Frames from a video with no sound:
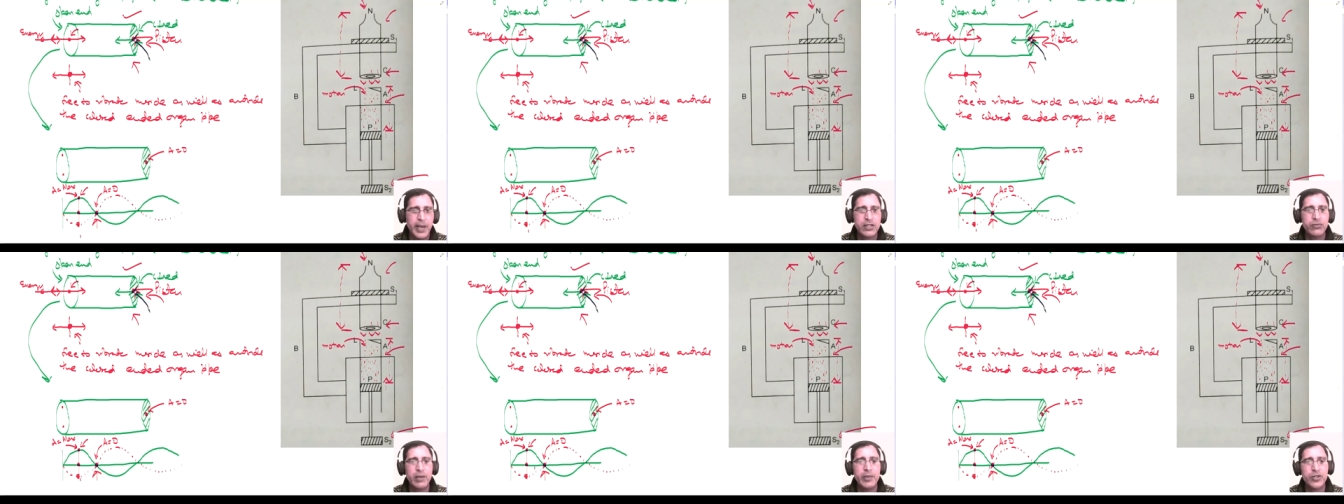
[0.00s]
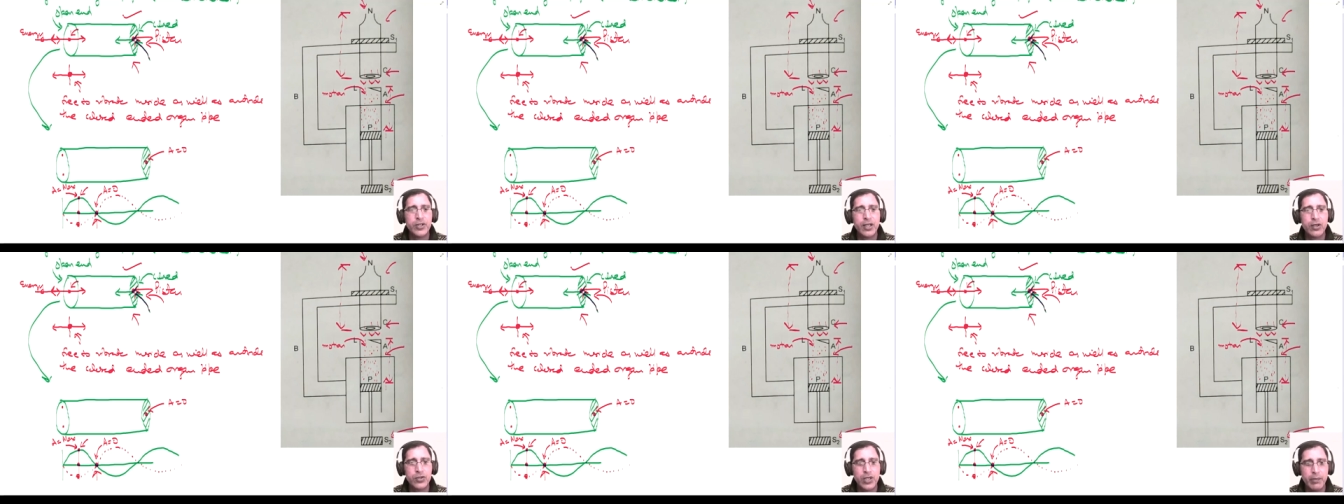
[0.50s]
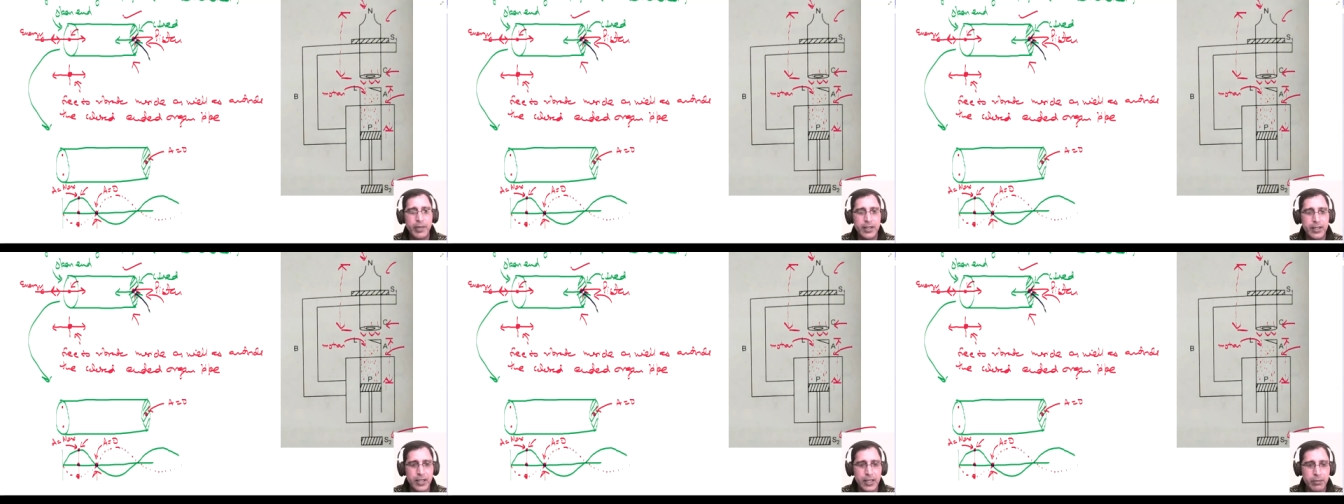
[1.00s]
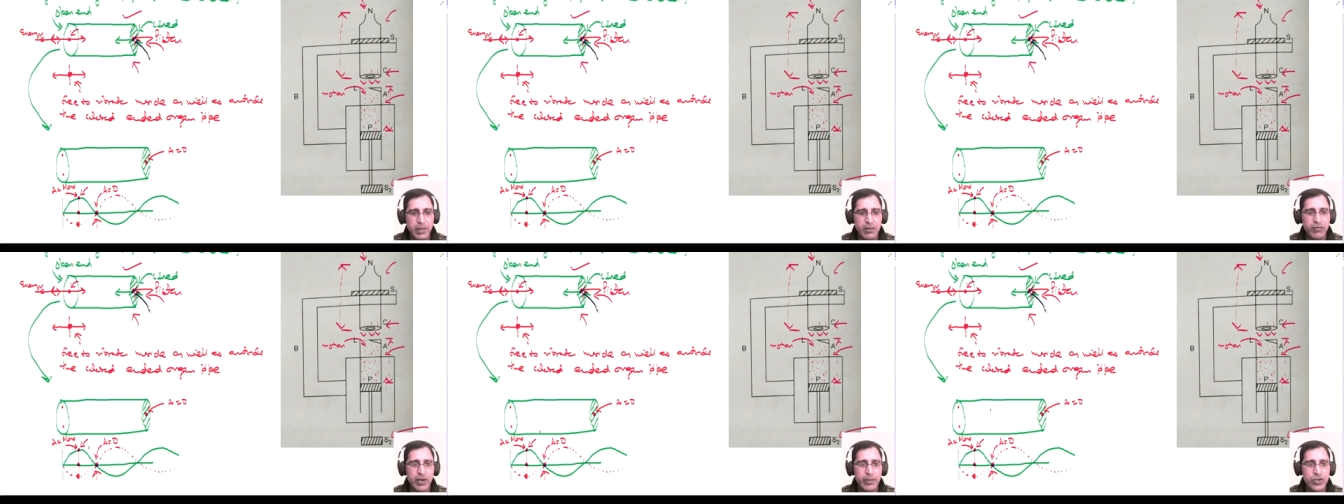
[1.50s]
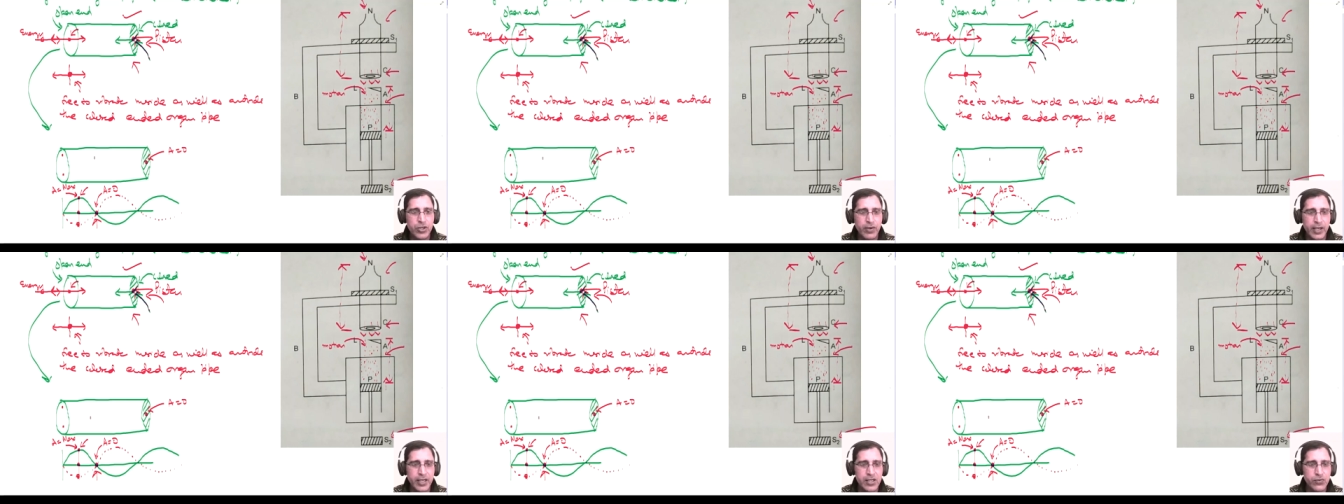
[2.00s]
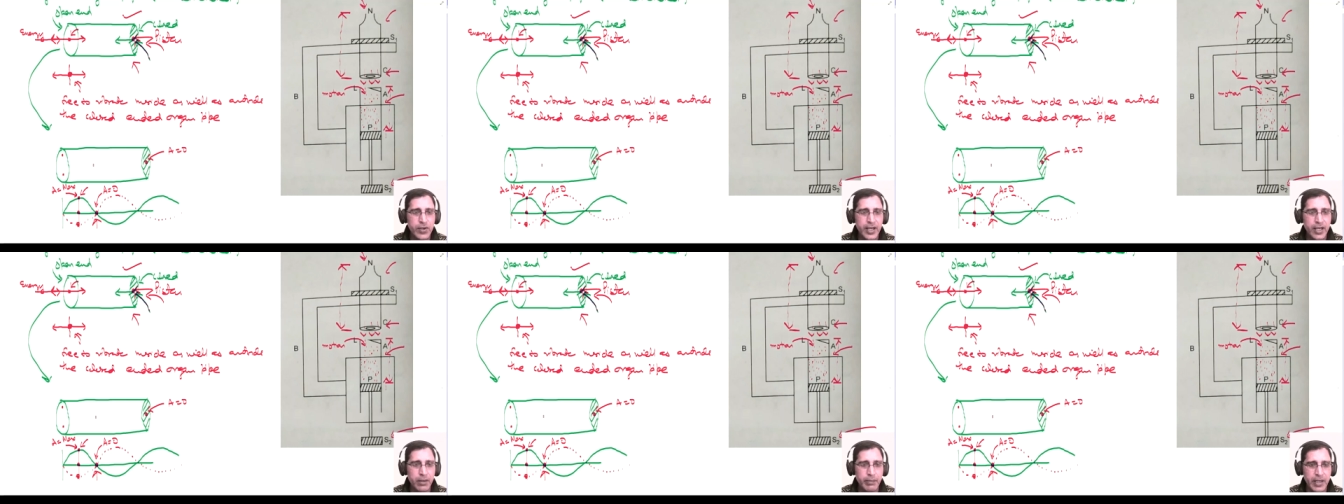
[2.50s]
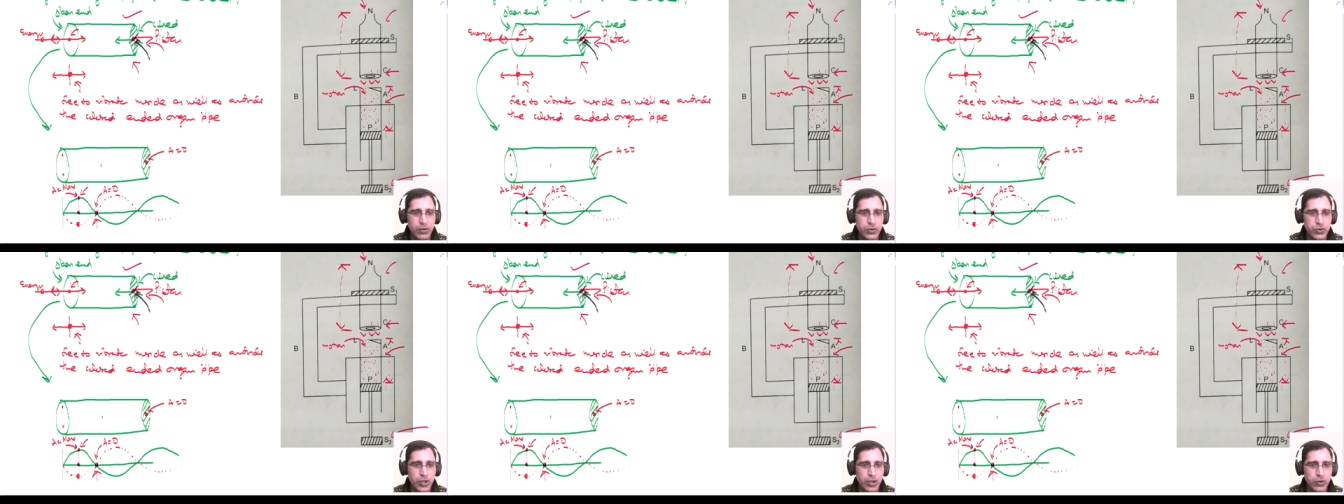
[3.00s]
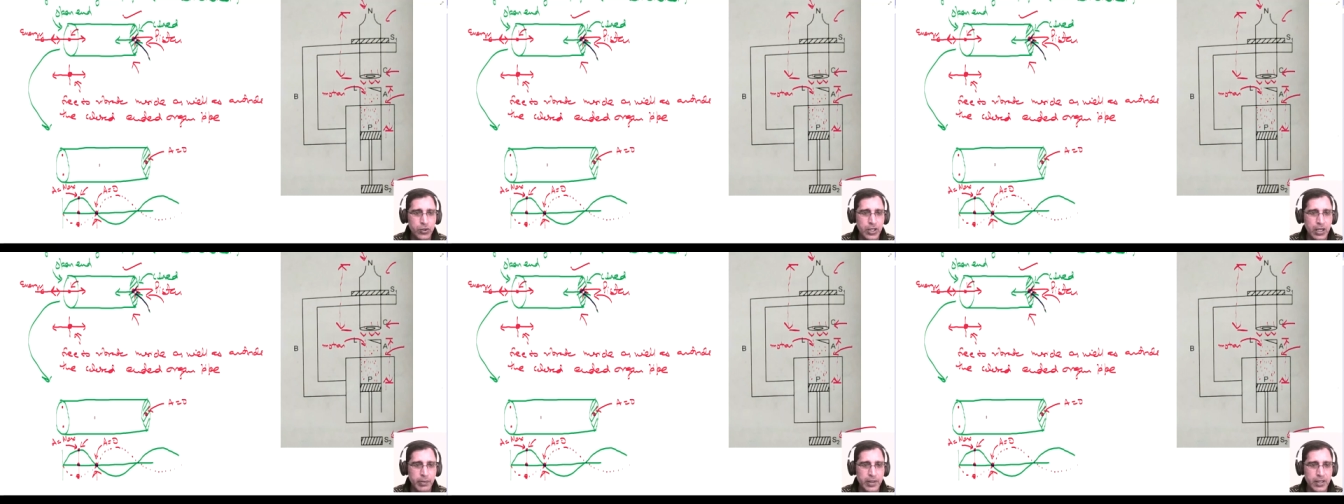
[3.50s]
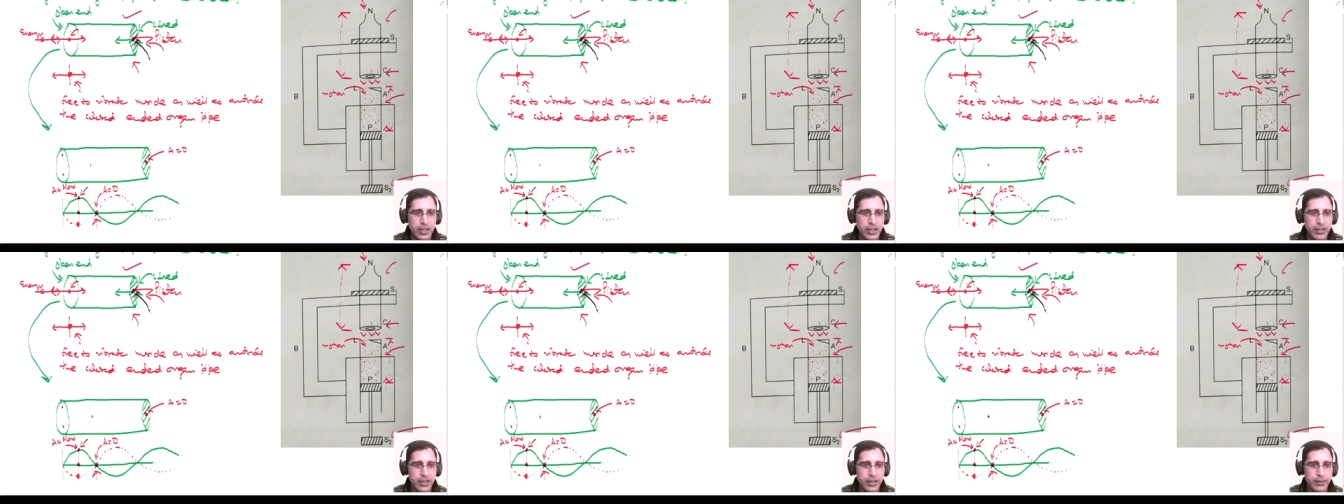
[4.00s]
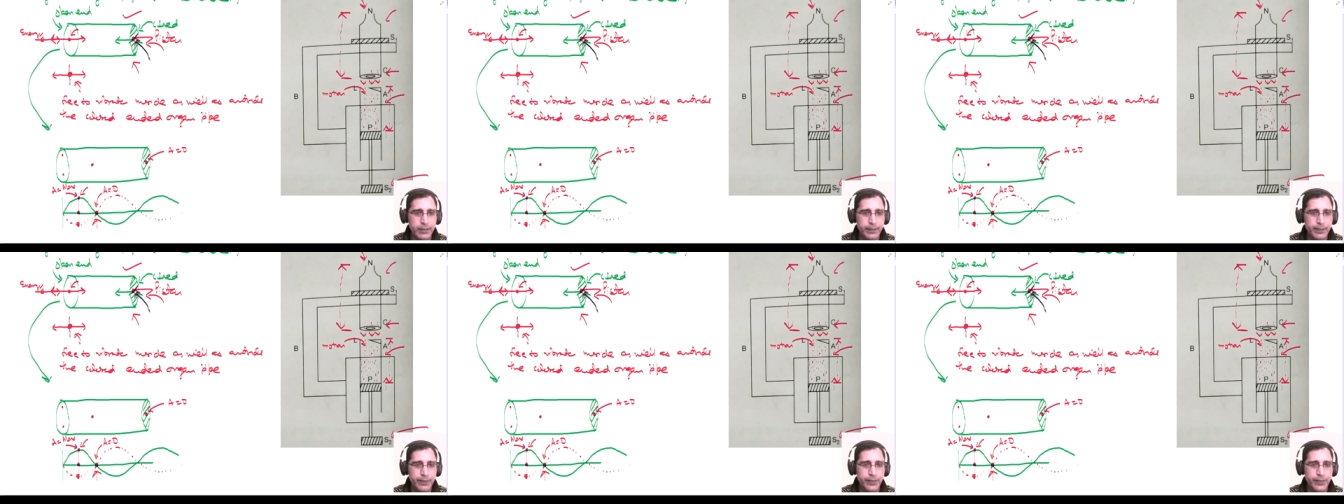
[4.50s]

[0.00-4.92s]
जब मैक्सिमम वाइब्रेशन करा उसके बाद एक मिनिमम वाइब्रेशन वाला केस भी आएगा मैंने उस डॉट को यहाँ पर दिखा दिया